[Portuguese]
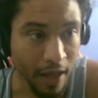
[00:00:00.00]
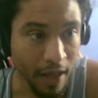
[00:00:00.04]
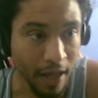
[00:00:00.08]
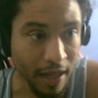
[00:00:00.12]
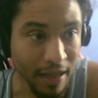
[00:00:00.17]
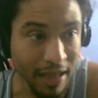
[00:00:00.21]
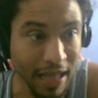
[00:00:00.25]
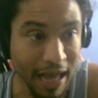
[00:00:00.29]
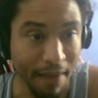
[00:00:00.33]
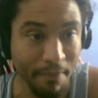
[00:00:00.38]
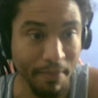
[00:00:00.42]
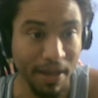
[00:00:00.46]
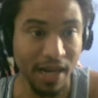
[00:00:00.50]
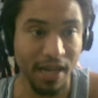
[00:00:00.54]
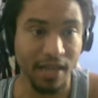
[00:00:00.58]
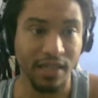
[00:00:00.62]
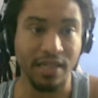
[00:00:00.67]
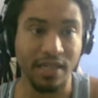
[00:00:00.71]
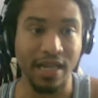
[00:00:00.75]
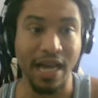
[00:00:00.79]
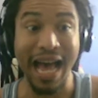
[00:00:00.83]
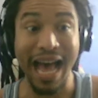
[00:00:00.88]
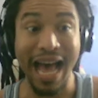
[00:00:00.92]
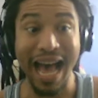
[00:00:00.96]
Tá, ah,
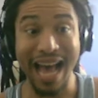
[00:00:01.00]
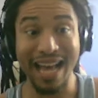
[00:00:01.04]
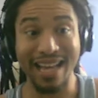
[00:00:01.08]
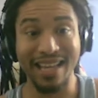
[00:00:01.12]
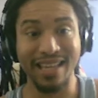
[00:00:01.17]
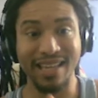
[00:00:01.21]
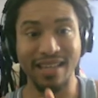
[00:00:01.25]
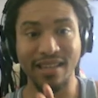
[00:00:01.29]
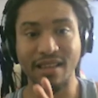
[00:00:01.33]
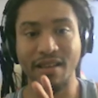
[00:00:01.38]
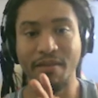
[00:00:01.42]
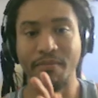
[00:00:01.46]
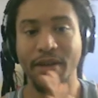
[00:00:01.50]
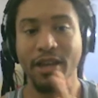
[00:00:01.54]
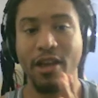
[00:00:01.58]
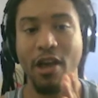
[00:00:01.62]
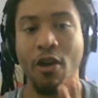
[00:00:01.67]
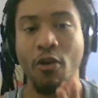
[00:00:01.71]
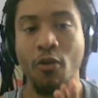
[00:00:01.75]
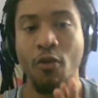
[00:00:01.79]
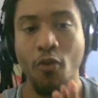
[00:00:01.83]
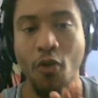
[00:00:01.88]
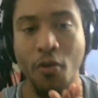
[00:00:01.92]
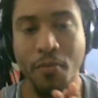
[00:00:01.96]
beleza. Aqui também
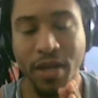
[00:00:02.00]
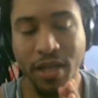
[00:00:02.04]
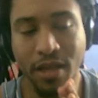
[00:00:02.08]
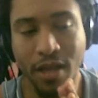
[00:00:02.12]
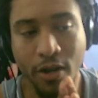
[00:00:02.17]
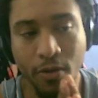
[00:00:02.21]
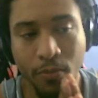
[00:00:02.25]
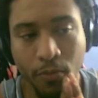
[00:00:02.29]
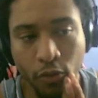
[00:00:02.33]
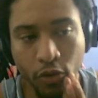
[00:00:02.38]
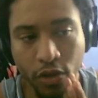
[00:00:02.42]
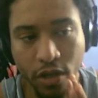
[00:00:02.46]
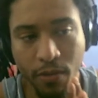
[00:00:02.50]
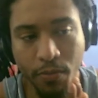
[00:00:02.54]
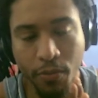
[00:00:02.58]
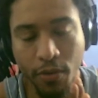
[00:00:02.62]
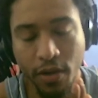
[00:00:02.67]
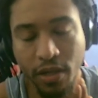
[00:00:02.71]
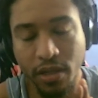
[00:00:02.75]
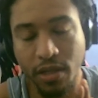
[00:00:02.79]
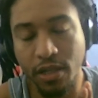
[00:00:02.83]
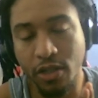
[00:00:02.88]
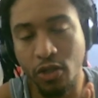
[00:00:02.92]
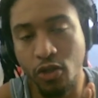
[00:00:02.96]
é um comentário muito
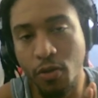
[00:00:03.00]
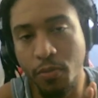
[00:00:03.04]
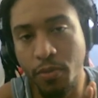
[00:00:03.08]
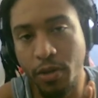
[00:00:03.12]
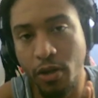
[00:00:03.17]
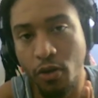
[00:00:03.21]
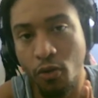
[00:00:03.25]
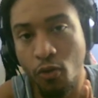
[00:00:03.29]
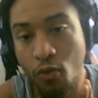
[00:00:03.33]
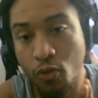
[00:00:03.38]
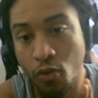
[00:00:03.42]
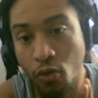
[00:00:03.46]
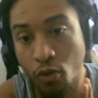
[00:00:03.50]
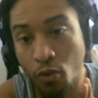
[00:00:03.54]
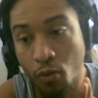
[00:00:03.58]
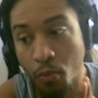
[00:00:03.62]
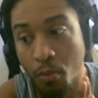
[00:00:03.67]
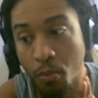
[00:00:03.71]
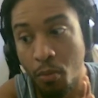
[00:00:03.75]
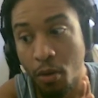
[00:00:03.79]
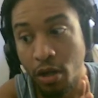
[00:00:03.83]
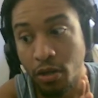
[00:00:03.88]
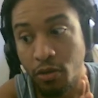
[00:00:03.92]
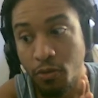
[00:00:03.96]
importante sobre o
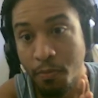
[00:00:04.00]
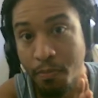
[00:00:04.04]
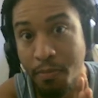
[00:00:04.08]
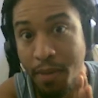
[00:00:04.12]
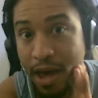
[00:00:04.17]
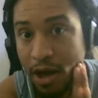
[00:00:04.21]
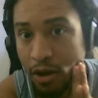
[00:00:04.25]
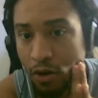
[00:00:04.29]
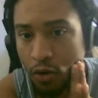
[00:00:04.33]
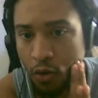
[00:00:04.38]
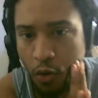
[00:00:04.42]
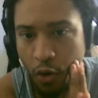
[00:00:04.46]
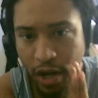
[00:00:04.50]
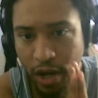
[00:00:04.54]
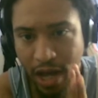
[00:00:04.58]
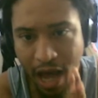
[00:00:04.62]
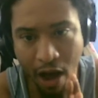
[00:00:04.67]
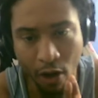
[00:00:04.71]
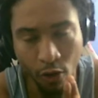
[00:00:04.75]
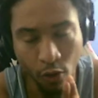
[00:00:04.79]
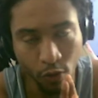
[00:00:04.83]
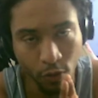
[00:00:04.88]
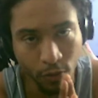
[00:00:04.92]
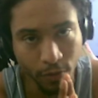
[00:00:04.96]
modo Battle
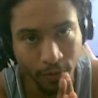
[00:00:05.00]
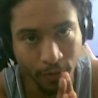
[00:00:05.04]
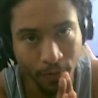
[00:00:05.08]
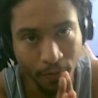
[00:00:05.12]
Royale.